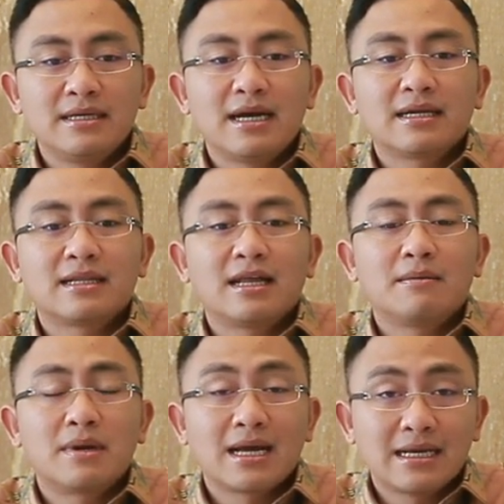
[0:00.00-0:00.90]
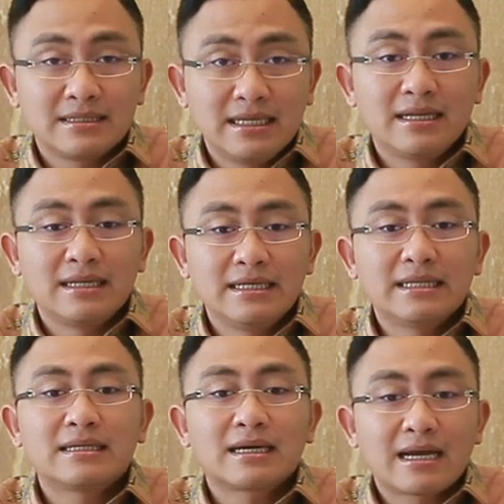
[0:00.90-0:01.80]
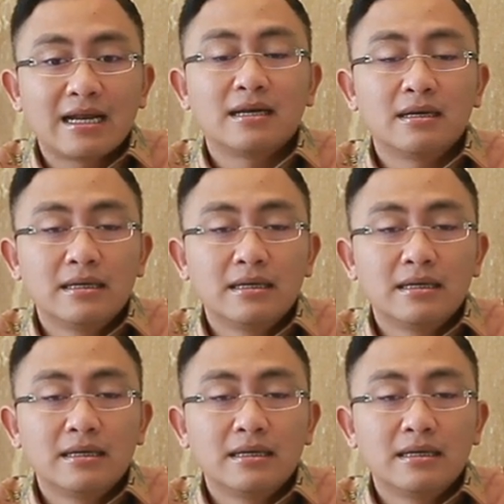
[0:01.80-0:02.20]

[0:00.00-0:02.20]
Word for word: yang telah berhasil ditekan